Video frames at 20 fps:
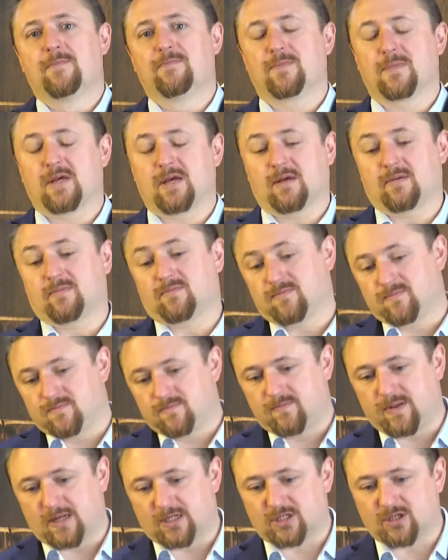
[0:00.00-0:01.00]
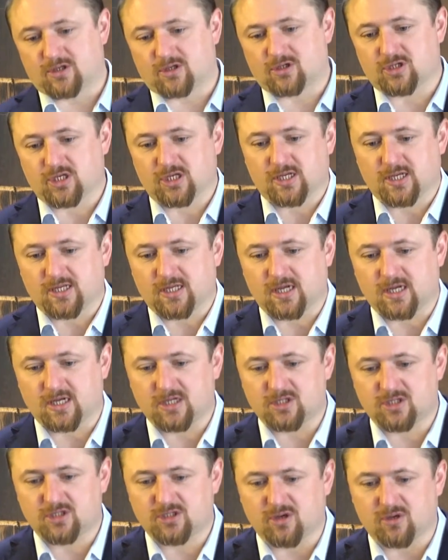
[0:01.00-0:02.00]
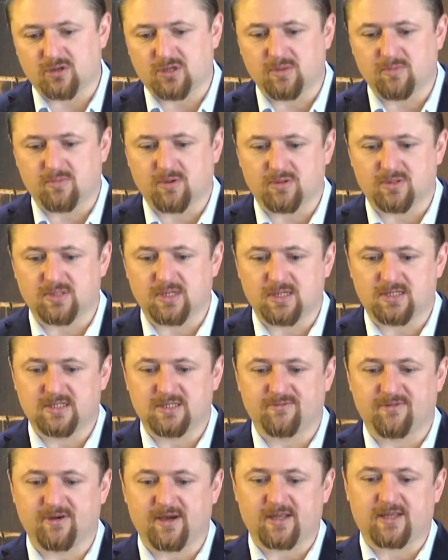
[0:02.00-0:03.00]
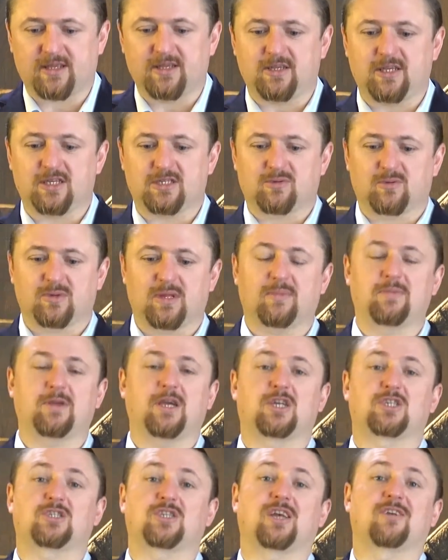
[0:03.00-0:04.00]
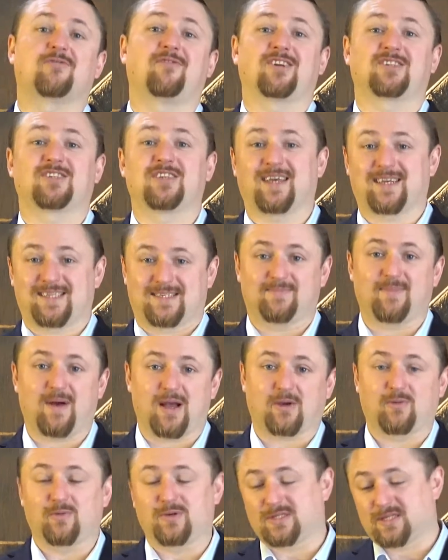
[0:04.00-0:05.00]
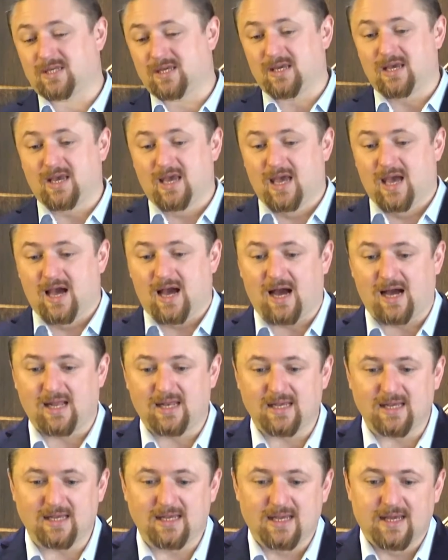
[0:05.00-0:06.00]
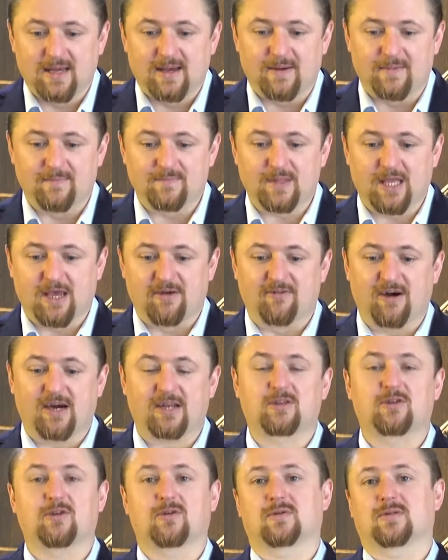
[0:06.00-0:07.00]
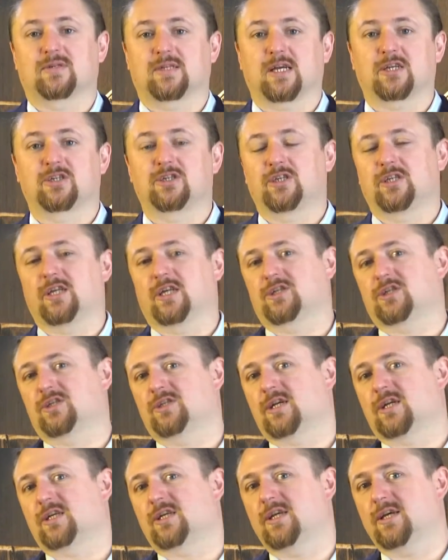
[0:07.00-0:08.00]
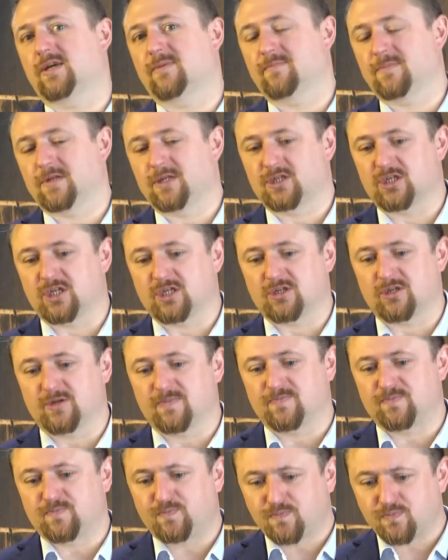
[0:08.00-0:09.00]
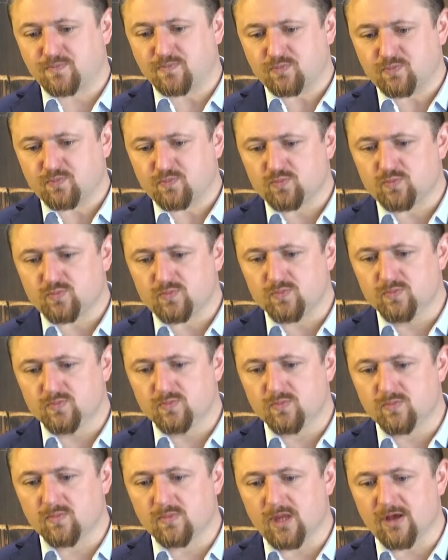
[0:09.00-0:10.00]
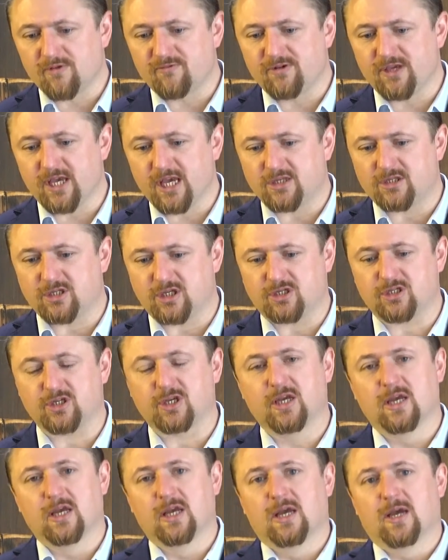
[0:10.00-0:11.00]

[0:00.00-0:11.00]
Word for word: Mm, y, patrzę troszeczkę na ściągi, bo te cyferki nie są dla mnie aż tak ważne jak smak whisky, ale warto tak czy inaczej takie rzeczy mm, wiedzieć.